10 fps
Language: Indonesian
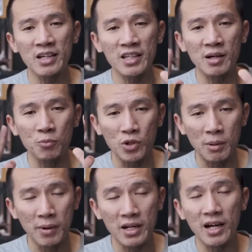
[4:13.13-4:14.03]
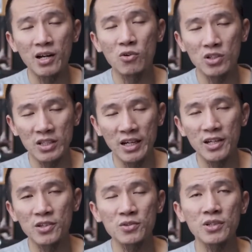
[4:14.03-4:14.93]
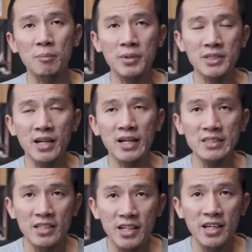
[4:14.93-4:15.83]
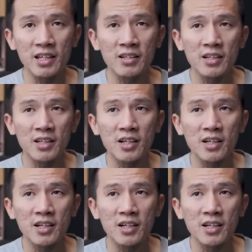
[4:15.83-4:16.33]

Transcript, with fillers: kita punya pandangan dulu tentang itu, tapi saya akan sedikit